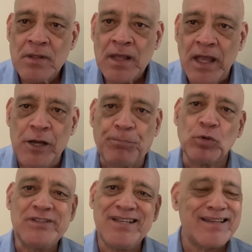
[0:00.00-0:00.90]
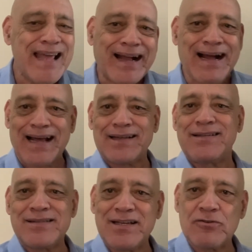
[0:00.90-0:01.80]
Ele podia negar a
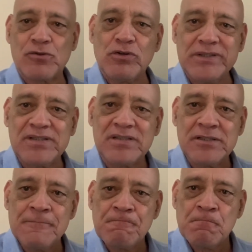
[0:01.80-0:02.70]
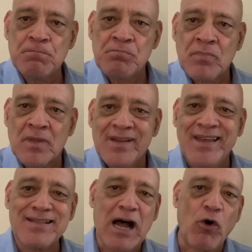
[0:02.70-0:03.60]
de Jesus
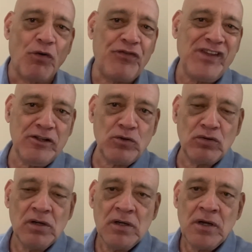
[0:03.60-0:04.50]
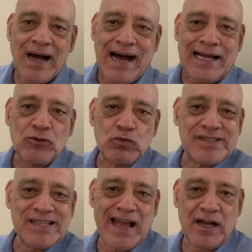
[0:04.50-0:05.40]
e dar ouvido à do
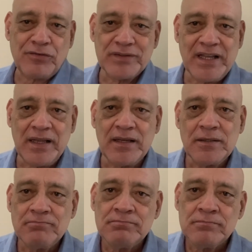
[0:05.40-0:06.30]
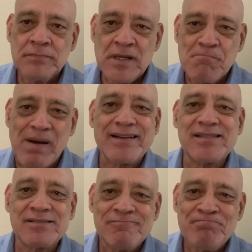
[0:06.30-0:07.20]
servo dele,
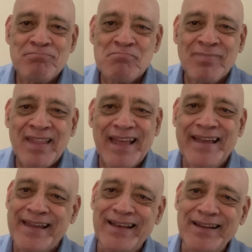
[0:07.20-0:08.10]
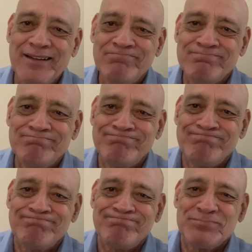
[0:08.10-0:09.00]
mas ele
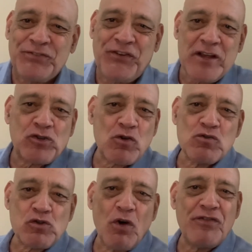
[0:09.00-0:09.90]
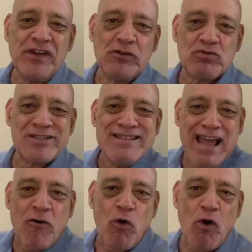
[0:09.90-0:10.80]
fechou os ouvidos,
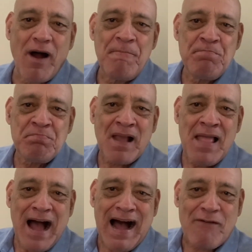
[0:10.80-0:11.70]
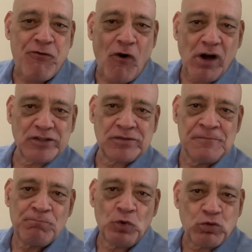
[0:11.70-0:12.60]
negou a voz
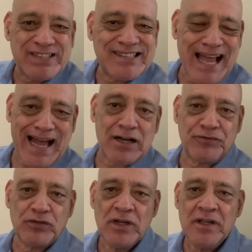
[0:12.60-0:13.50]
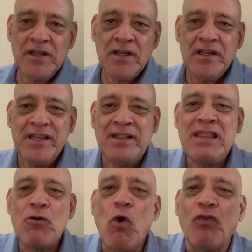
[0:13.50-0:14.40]
do servo e
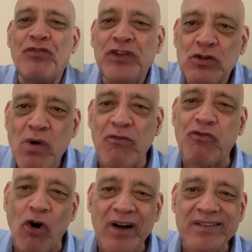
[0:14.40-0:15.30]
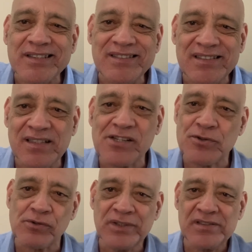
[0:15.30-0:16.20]
deu ouvido à voz de
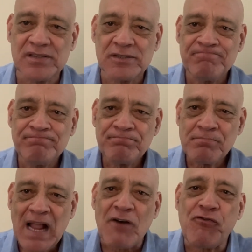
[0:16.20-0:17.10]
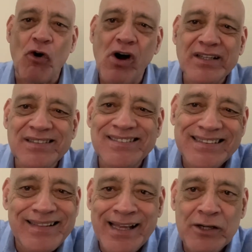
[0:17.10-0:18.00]
Jesus, à voz de
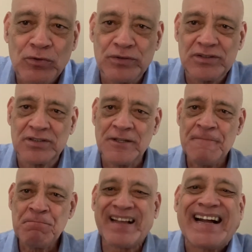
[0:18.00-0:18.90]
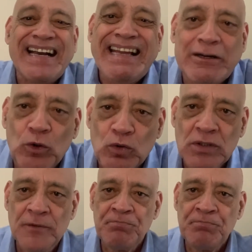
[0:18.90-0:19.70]
Deus. Creu.